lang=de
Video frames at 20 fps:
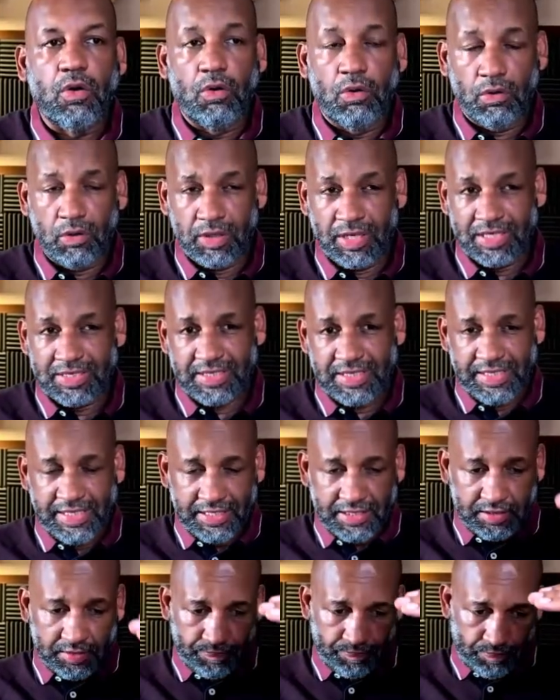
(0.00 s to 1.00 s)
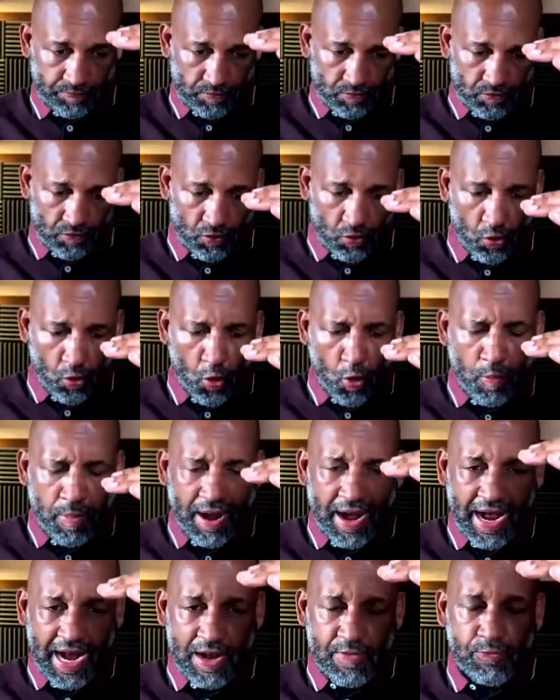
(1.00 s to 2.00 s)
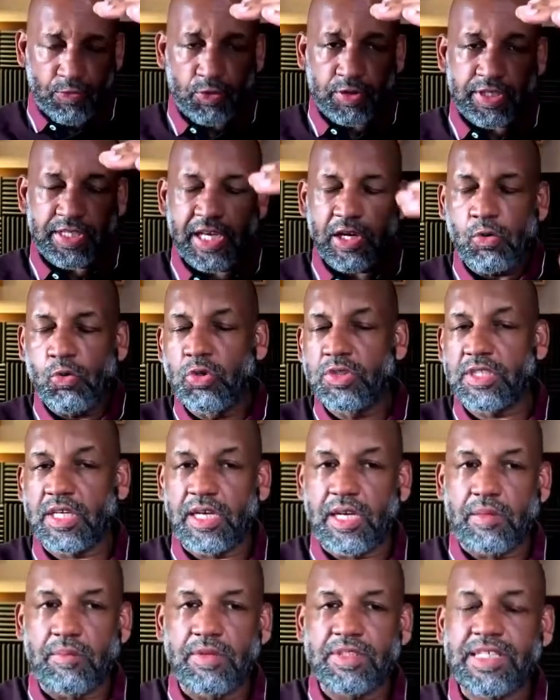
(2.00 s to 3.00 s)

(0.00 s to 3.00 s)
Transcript: Und das liegt oberhalb von Jerusalem.